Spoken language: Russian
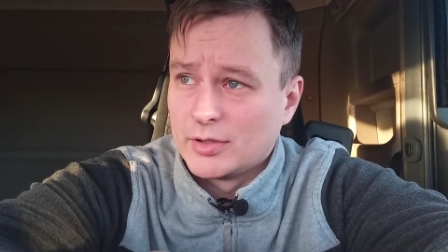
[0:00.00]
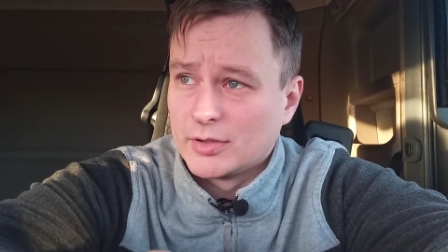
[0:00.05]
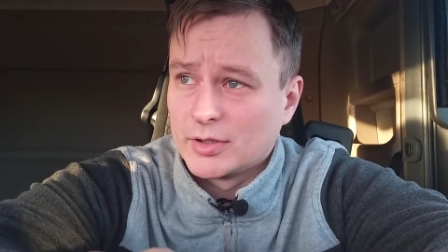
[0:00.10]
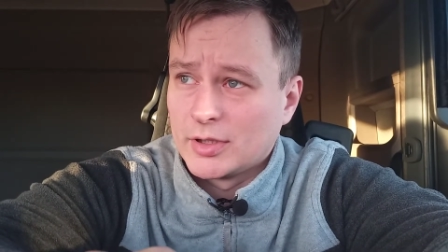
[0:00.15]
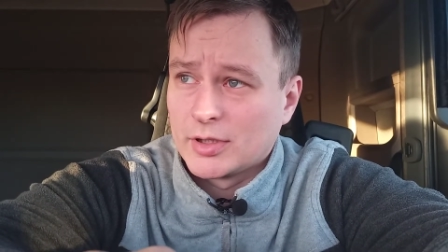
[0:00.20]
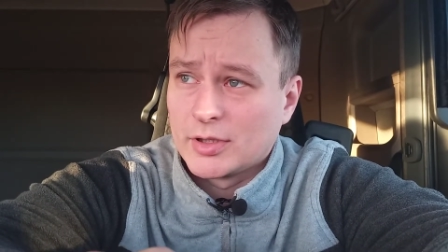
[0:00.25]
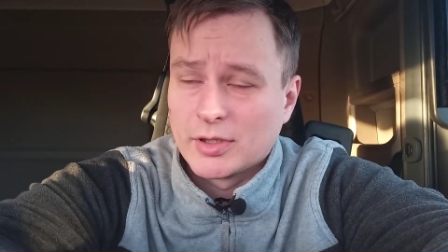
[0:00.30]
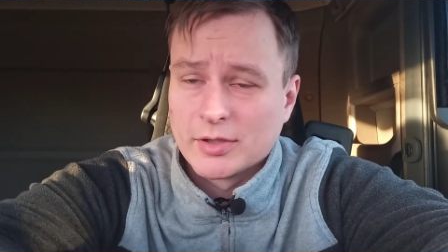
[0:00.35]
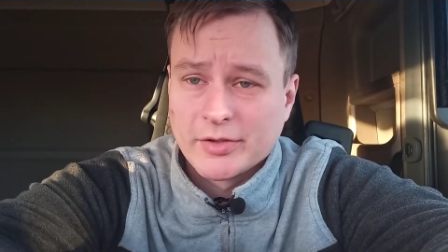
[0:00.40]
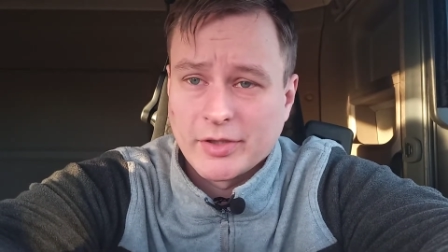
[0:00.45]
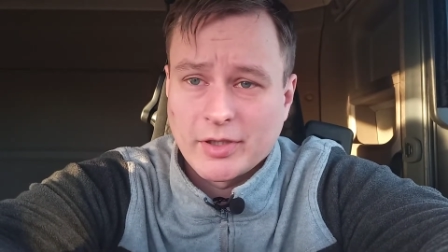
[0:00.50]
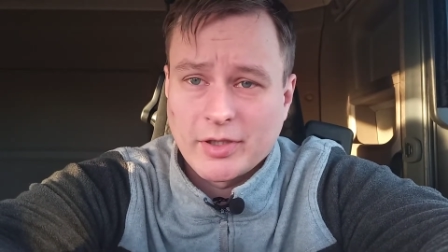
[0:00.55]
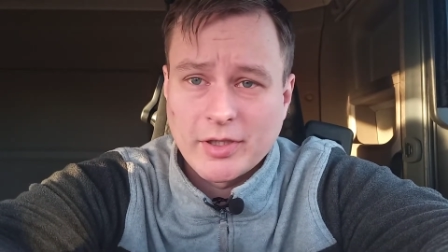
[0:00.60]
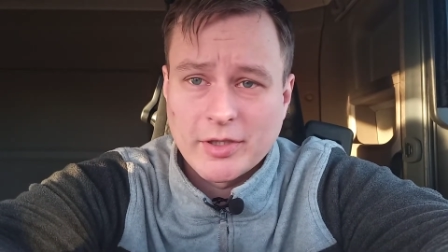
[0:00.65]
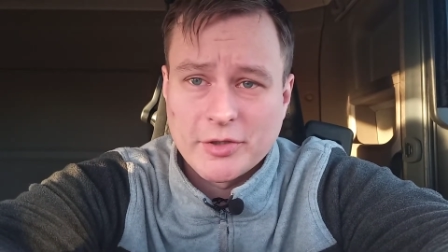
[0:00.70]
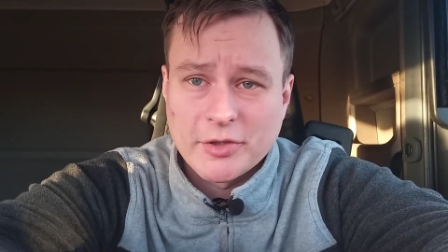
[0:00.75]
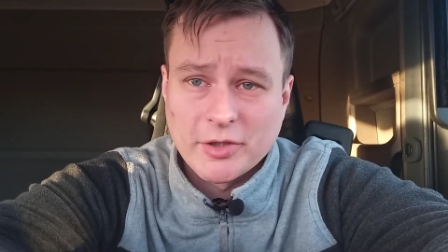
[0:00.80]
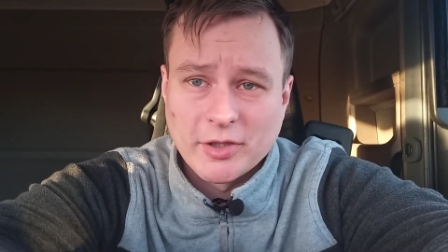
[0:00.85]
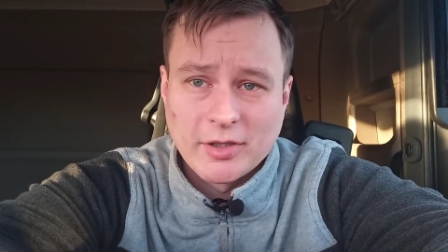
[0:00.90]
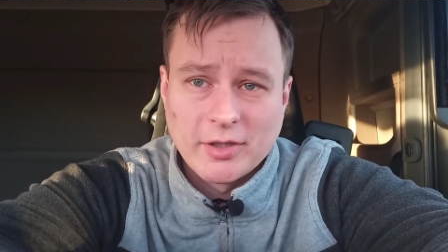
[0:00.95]
Так как
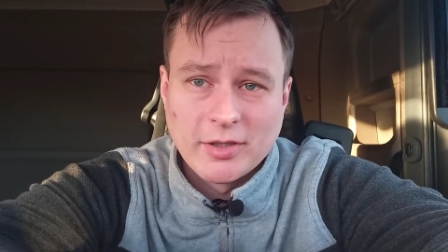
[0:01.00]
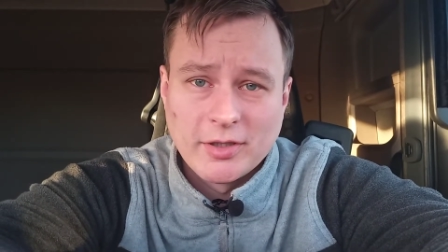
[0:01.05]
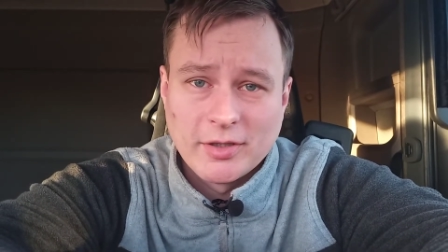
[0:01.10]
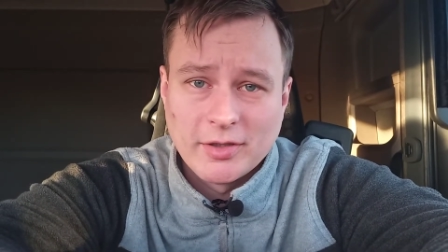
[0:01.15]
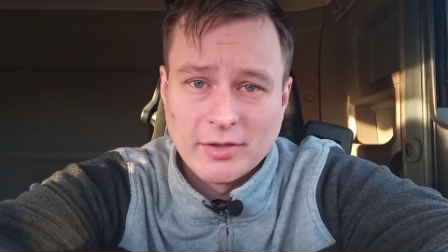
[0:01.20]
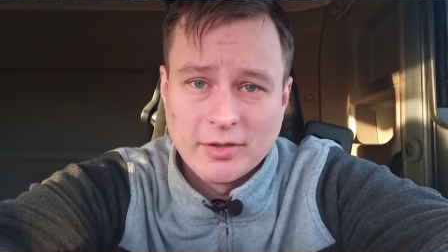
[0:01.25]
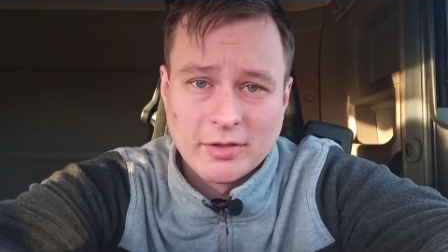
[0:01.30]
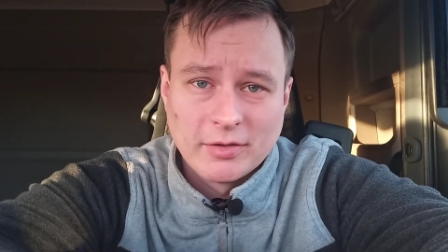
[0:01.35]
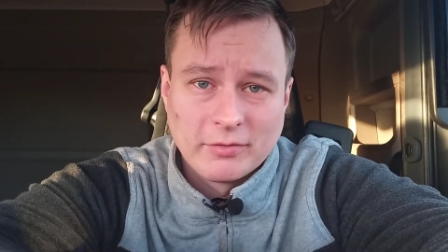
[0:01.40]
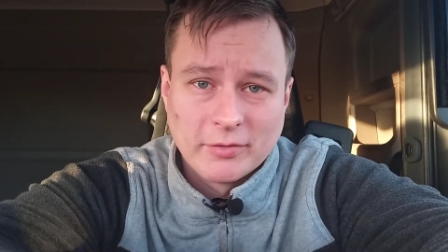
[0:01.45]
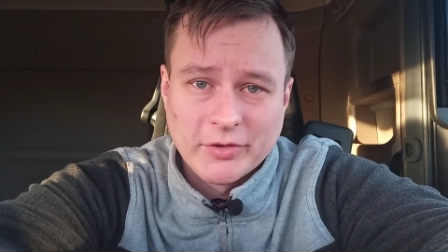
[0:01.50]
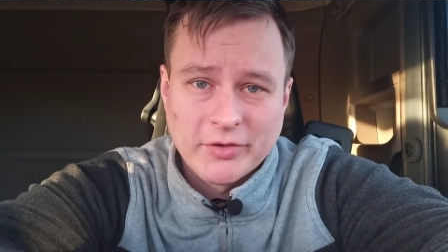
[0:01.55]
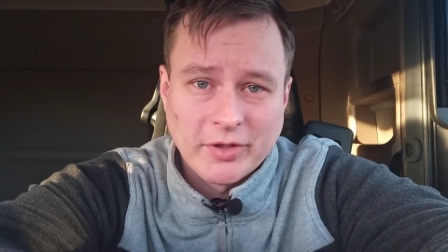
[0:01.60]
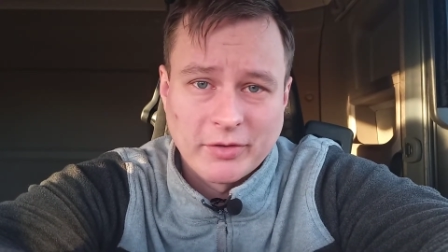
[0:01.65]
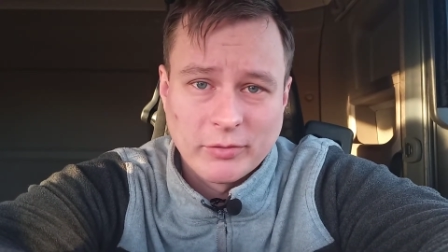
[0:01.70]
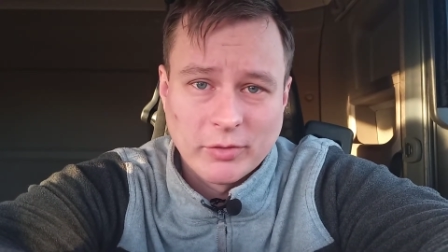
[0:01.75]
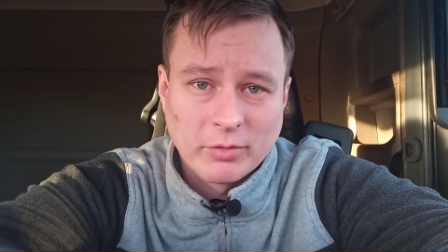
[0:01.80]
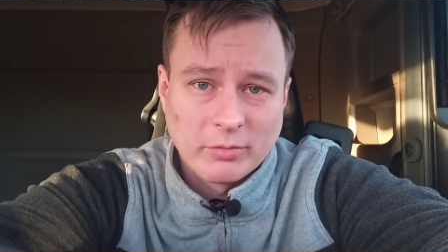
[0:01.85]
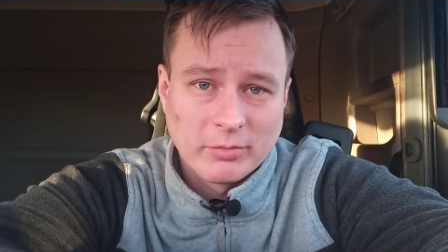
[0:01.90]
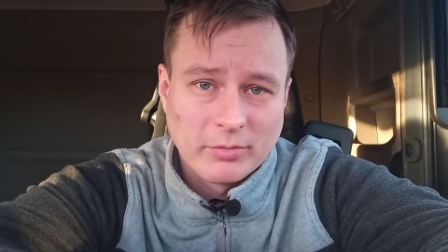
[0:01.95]
заказчик э, в
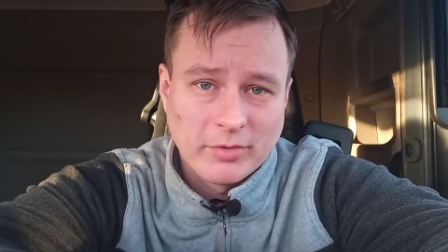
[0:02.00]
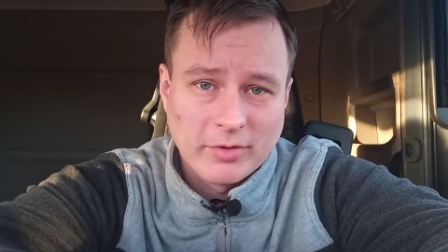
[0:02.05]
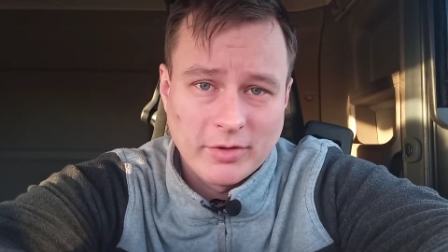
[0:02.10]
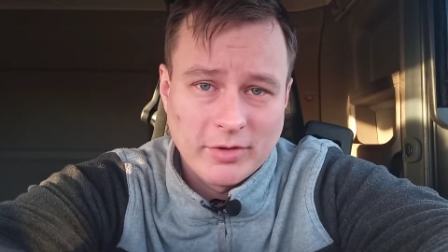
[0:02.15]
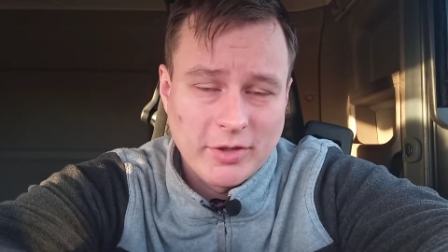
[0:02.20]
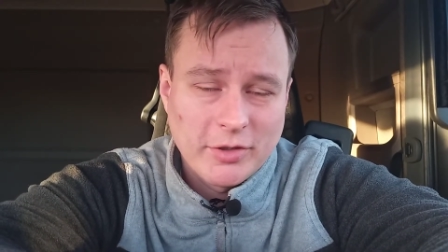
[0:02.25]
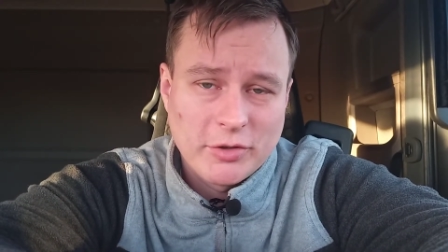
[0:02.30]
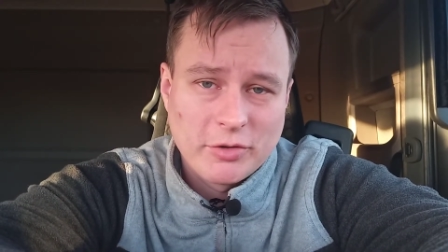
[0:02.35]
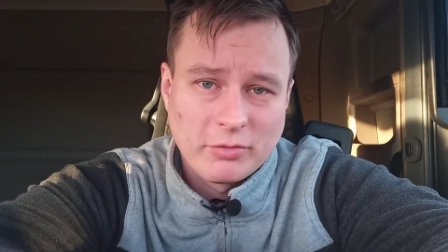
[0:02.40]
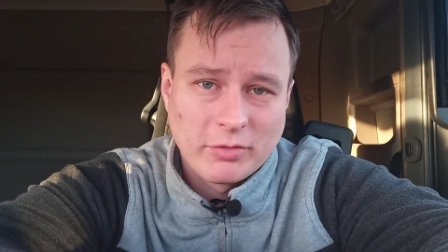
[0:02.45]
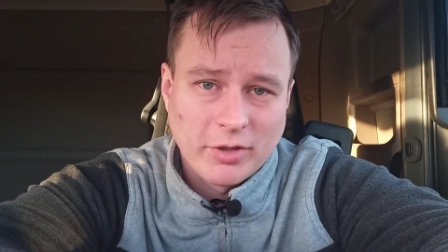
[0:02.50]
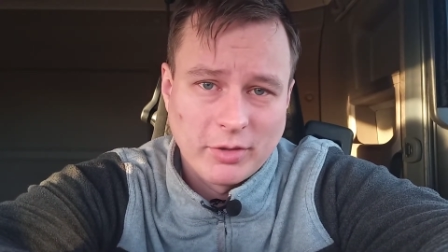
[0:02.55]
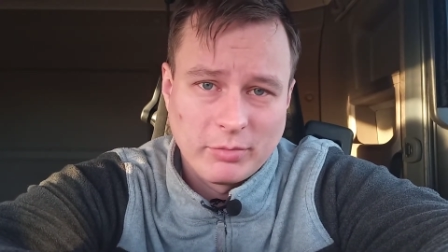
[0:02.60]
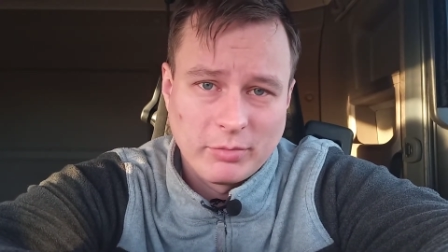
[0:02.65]
основном ничего